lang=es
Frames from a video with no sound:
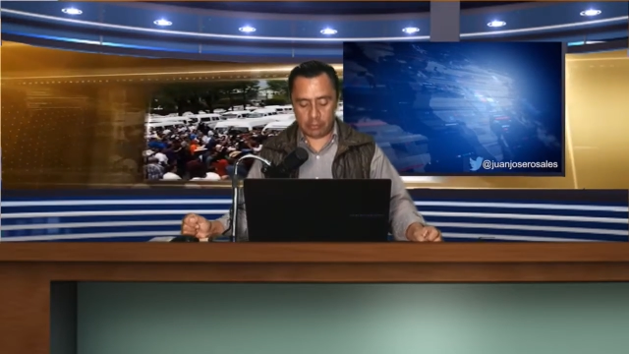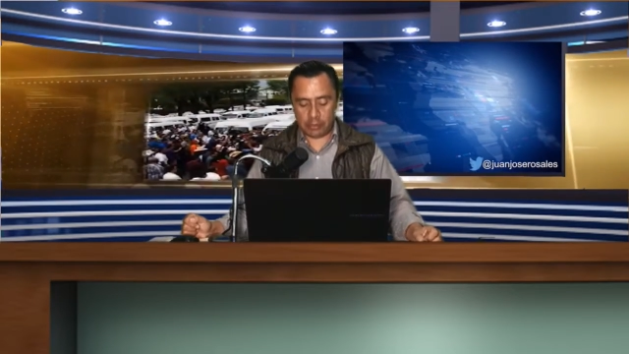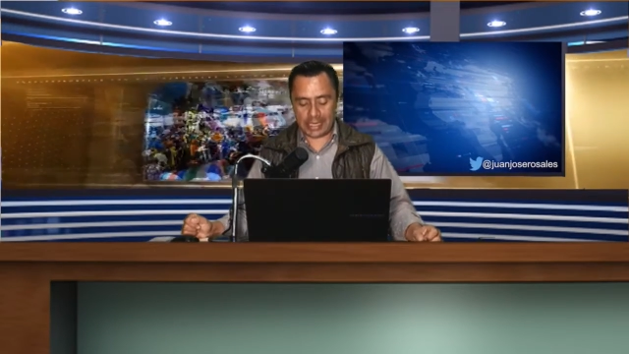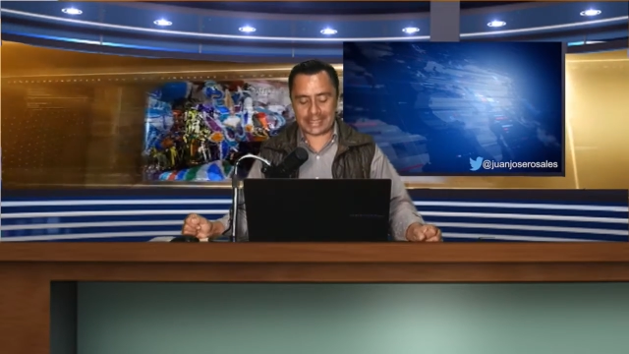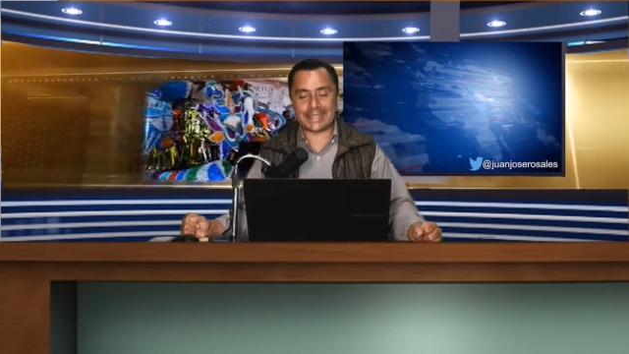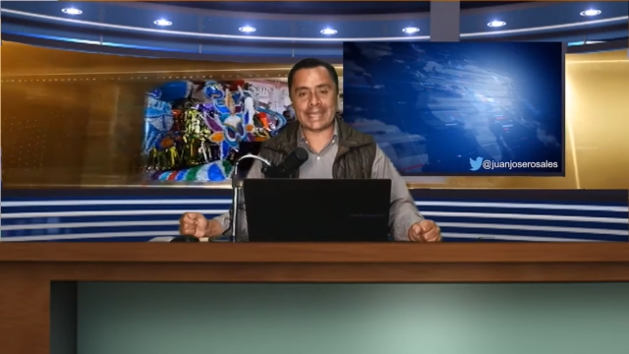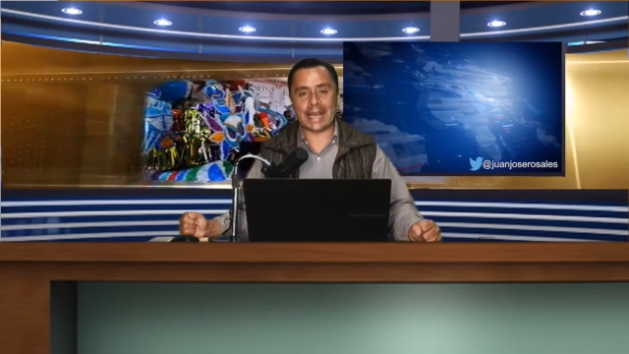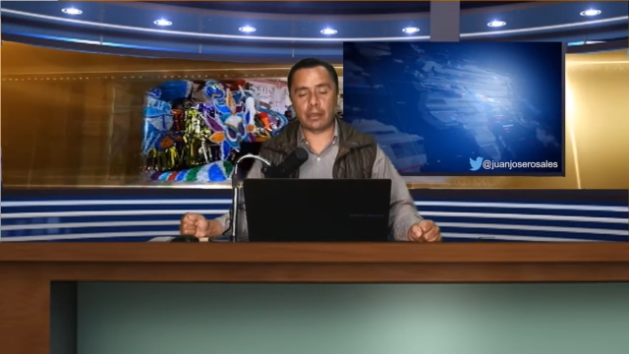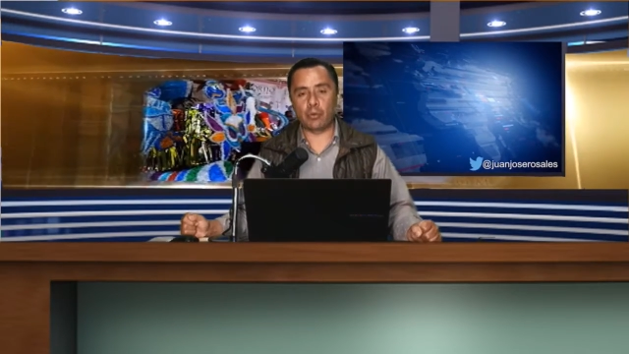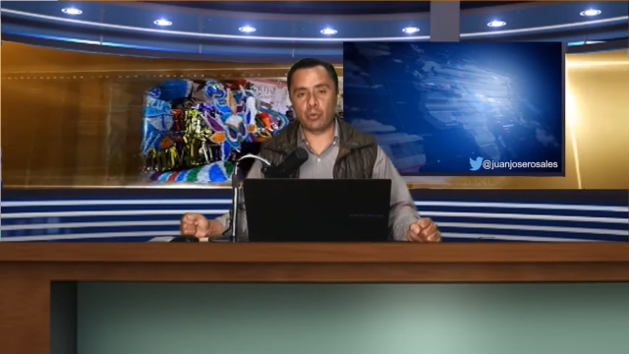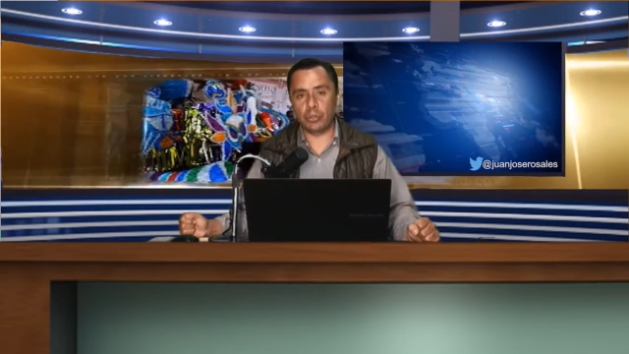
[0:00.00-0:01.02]
una
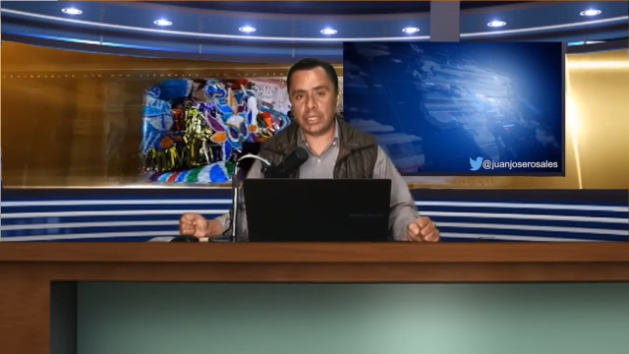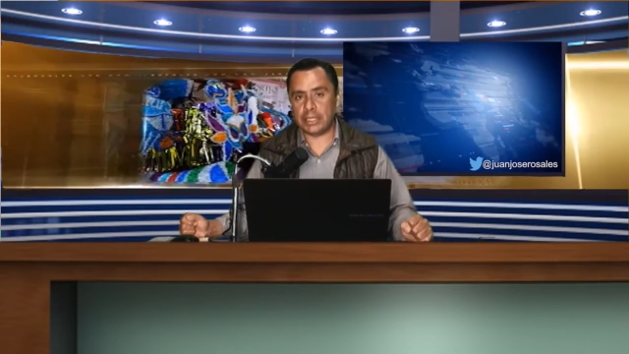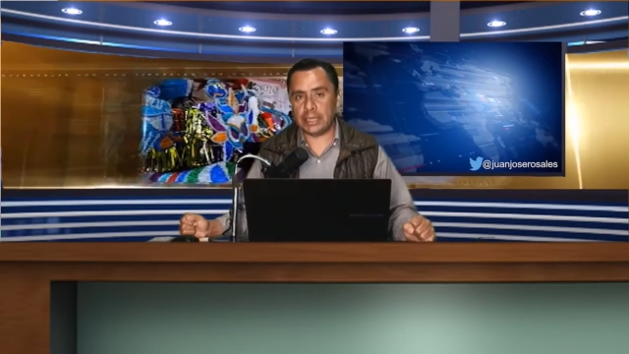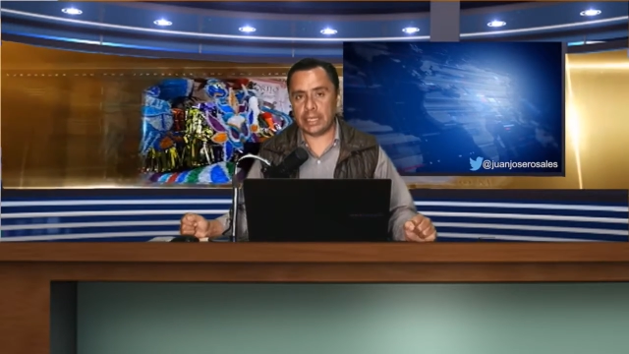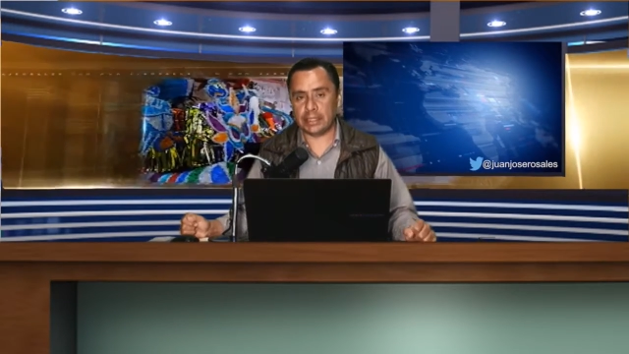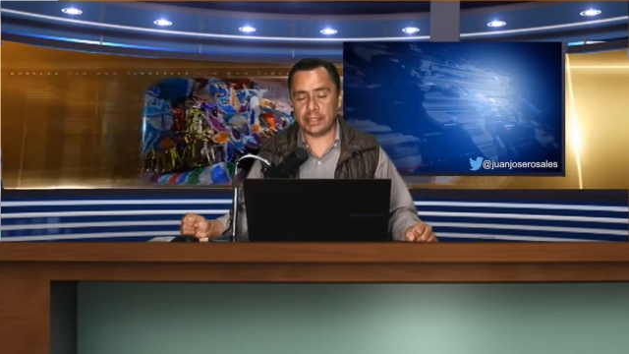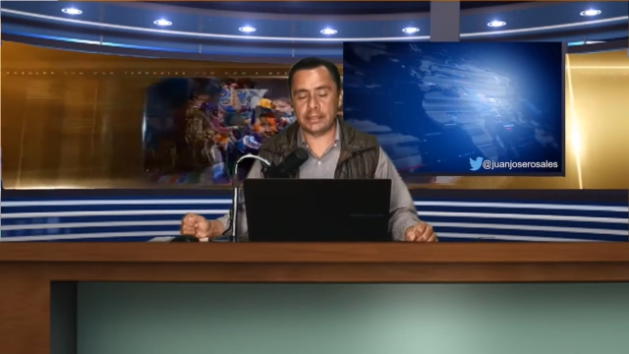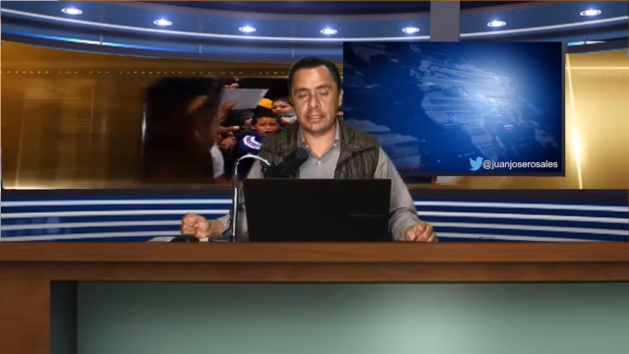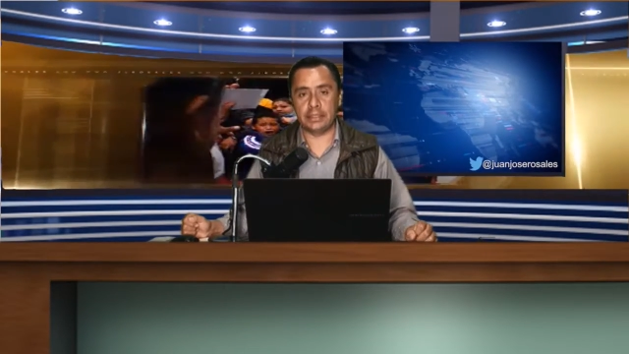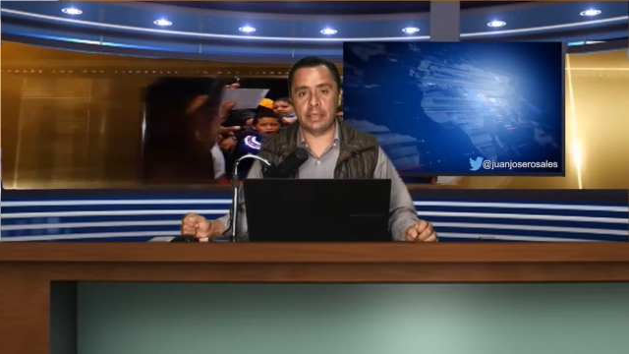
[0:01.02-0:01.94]
sacudida de este